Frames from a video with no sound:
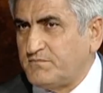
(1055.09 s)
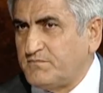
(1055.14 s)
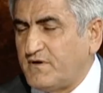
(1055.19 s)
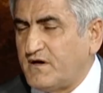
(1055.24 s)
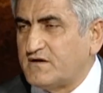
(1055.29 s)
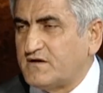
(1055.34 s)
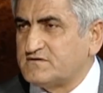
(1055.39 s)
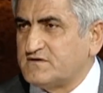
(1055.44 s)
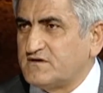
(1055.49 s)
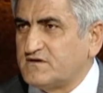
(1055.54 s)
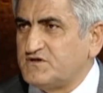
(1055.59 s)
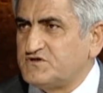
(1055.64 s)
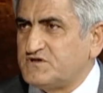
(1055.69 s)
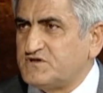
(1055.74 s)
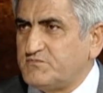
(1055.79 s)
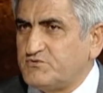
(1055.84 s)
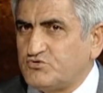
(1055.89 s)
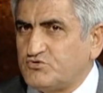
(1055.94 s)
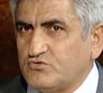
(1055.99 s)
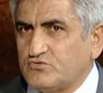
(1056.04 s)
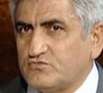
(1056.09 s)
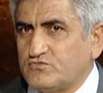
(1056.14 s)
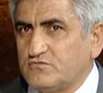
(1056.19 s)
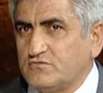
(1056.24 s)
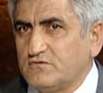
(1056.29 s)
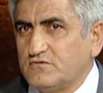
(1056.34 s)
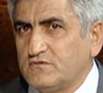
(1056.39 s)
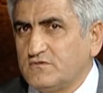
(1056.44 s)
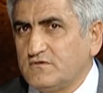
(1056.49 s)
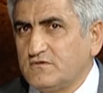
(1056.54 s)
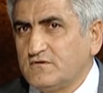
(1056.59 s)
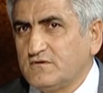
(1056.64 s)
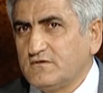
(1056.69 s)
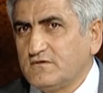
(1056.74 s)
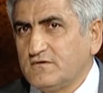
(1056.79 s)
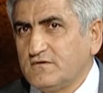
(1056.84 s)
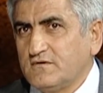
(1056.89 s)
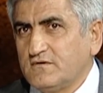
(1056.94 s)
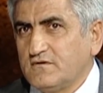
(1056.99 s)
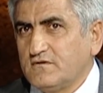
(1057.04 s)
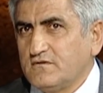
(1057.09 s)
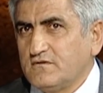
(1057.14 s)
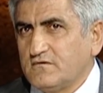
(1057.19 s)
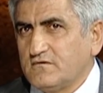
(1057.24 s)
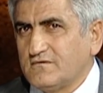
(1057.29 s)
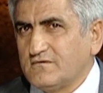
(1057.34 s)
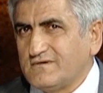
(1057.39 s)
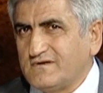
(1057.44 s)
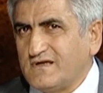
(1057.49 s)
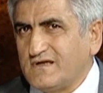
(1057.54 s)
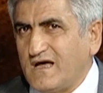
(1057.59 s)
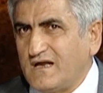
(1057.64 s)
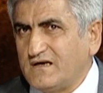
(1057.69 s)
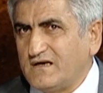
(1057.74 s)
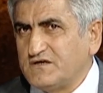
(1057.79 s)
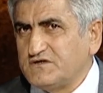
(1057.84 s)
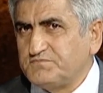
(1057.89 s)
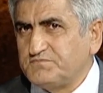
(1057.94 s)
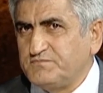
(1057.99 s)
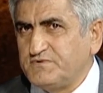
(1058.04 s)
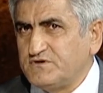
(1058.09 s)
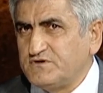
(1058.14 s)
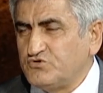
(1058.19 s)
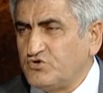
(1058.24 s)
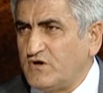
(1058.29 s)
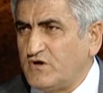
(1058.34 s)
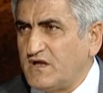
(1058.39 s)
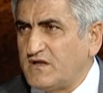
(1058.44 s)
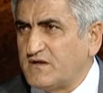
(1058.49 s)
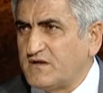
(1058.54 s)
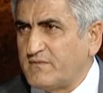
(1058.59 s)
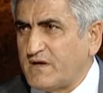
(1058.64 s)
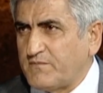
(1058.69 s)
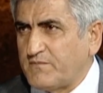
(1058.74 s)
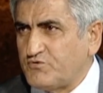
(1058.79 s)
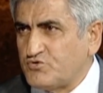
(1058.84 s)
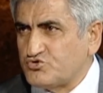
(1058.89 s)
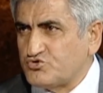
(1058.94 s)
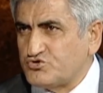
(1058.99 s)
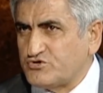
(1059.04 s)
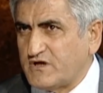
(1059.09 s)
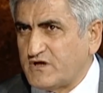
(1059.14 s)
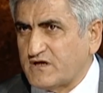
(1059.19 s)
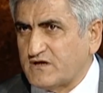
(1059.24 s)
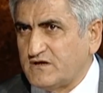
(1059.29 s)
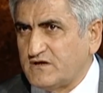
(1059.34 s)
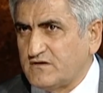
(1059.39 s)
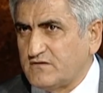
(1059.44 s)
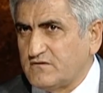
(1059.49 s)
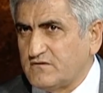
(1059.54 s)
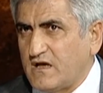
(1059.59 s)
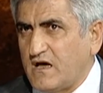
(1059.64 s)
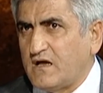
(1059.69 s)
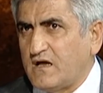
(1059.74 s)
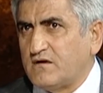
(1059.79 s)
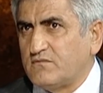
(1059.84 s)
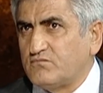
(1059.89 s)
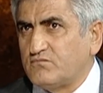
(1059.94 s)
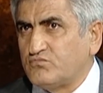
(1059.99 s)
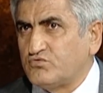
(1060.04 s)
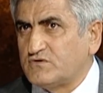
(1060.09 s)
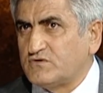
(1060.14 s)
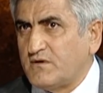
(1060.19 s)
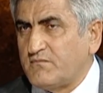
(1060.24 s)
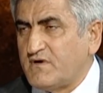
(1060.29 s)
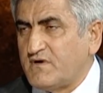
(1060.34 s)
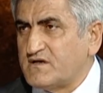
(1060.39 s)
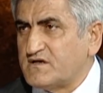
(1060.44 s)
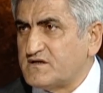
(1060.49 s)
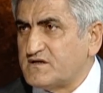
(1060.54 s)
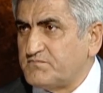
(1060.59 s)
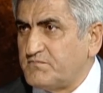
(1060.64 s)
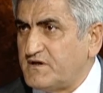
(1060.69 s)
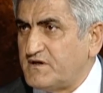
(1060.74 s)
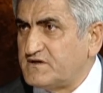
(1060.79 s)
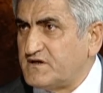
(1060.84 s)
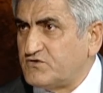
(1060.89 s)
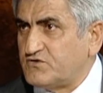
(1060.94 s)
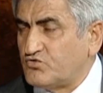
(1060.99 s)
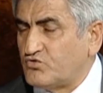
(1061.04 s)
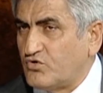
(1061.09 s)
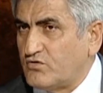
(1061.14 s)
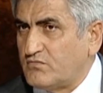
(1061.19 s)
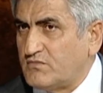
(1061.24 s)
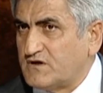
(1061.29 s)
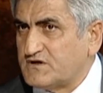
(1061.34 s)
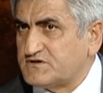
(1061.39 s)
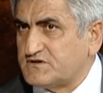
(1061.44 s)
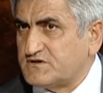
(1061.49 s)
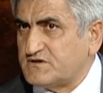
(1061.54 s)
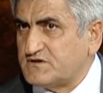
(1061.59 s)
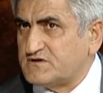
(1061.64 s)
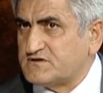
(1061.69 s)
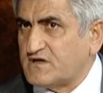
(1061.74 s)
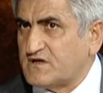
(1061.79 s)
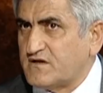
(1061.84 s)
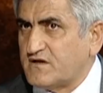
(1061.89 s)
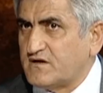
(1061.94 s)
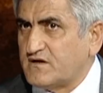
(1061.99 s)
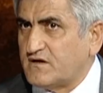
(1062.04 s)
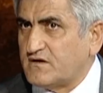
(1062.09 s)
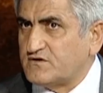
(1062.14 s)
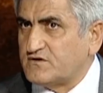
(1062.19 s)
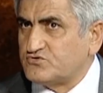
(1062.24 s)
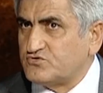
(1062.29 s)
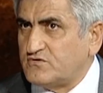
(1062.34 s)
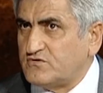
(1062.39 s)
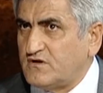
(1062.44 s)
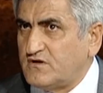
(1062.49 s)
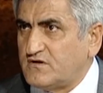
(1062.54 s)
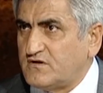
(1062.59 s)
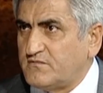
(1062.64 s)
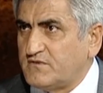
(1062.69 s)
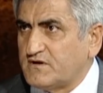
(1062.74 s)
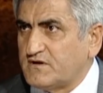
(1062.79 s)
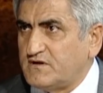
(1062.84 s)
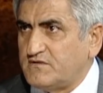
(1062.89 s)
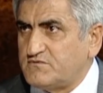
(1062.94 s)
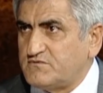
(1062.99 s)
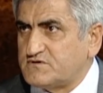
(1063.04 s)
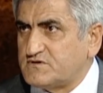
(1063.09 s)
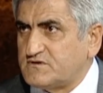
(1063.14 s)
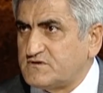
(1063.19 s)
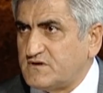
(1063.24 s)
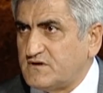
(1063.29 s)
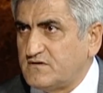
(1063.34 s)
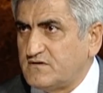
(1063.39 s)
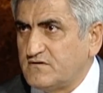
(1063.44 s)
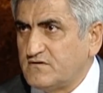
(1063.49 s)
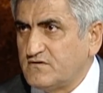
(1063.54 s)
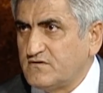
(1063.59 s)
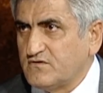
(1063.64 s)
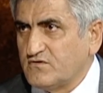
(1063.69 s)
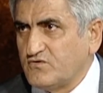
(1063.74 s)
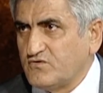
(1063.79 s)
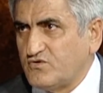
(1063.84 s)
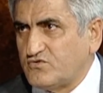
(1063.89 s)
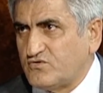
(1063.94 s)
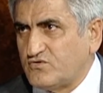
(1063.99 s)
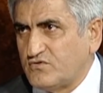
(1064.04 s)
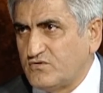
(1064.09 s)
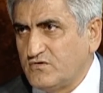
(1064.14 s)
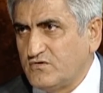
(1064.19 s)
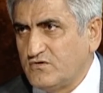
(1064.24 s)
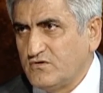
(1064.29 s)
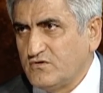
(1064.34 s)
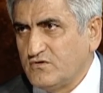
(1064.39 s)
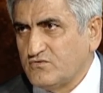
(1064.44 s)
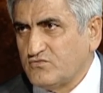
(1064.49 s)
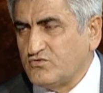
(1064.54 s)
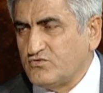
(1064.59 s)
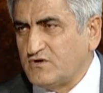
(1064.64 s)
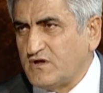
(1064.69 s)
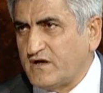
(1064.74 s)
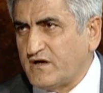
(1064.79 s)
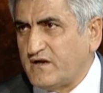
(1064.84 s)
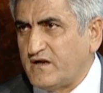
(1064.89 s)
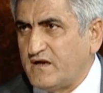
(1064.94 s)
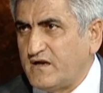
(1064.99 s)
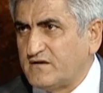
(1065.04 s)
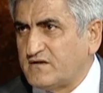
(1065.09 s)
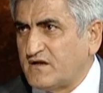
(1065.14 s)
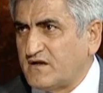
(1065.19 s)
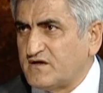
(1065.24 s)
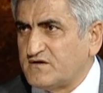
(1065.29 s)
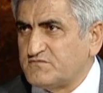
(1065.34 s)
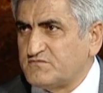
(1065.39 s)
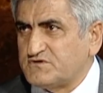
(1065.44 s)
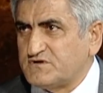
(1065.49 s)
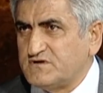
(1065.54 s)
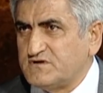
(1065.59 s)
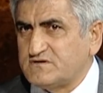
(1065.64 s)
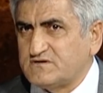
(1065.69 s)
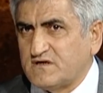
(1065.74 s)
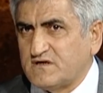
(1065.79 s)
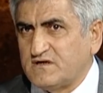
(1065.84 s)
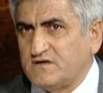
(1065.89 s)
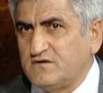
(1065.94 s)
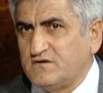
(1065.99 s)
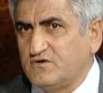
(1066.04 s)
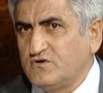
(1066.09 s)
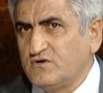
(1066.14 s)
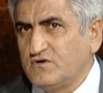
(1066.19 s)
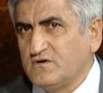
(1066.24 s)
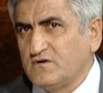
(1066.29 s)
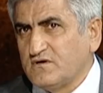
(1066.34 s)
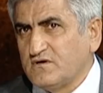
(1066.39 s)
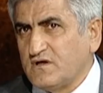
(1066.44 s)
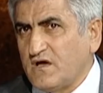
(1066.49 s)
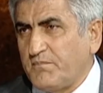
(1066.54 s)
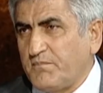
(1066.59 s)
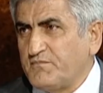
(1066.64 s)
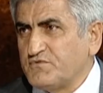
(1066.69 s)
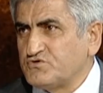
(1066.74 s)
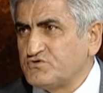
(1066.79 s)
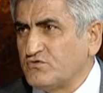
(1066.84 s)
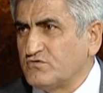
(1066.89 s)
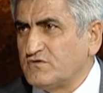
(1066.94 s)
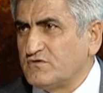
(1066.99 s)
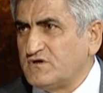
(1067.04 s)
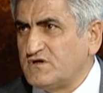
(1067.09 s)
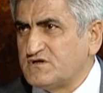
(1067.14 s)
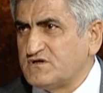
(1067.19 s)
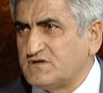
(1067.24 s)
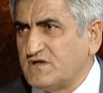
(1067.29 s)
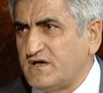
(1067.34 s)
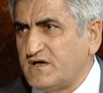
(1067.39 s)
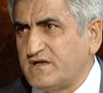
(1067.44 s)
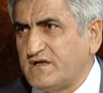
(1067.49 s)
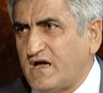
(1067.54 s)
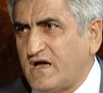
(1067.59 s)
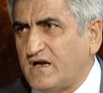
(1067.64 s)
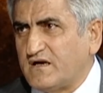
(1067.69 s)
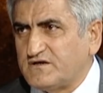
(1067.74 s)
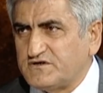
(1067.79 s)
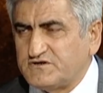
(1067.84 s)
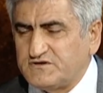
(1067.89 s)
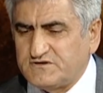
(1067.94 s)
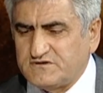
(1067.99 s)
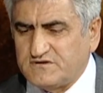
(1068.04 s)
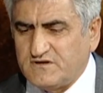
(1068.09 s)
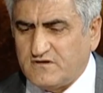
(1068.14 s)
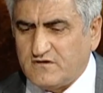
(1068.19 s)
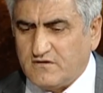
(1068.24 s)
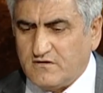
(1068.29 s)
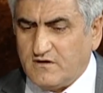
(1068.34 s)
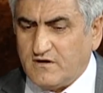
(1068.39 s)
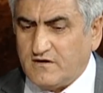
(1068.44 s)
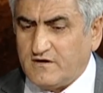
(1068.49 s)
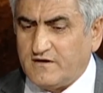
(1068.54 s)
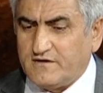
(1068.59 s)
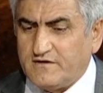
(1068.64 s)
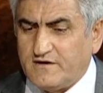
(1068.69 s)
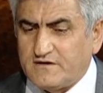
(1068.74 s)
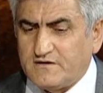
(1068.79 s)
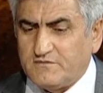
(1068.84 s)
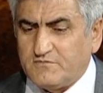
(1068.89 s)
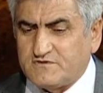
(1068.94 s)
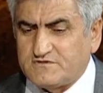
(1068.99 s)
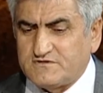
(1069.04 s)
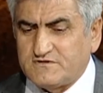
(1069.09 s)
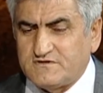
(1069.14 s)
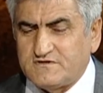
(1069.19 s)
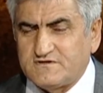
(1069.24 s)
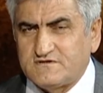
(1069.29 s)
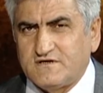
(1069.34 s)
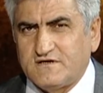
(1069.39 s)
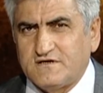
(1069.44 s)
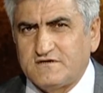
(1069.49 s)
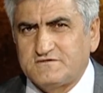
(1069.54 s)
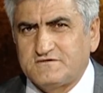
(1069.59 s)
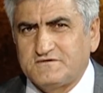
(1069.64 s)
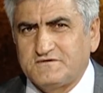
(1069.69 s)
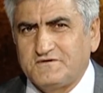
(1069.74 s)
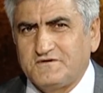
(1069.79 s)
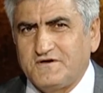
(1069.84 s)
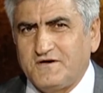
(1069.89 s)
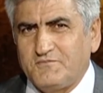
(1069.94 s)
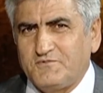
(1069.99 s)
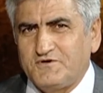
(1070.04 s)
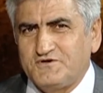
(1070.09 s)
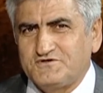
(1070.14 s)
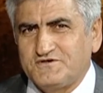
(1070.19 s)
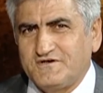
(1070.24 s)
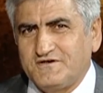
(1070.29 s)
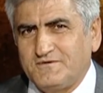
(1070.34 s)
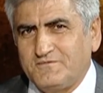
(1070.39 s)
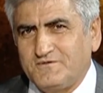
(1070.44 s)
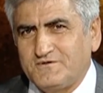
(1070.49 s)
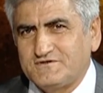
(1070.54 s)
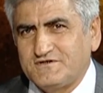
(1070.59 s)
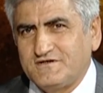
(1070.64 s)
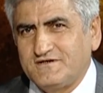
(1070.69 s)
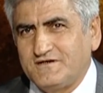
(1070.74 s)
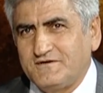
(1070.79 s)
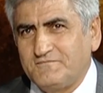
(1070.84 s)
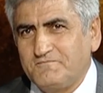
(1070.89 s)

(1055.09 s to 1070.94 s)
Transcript: bazılarının cebi doldu. Evet. Yanlış bir yönlendirme yapıyor sürekli. Yani bu da medyatik olmak için insanları yanlış yönlendirmek iyi bir şey değil. Kötü. Dünyanın en tanınmış insanı yapmış olduğu işler yanlış işler. Allah yardım etsin, ıslah etsin. Amin inşallah maşallah.